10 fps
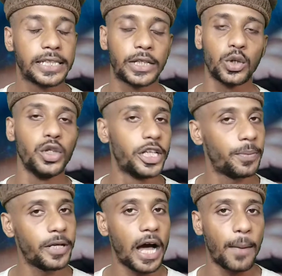
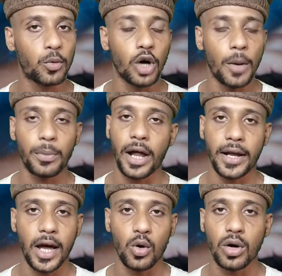सिक्योरिटी भी आपको
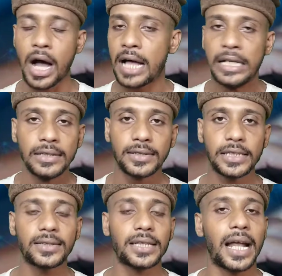अपनाना होगा
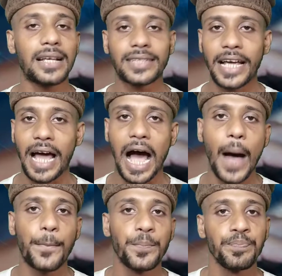जिस तरह से
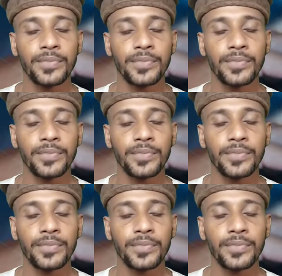आप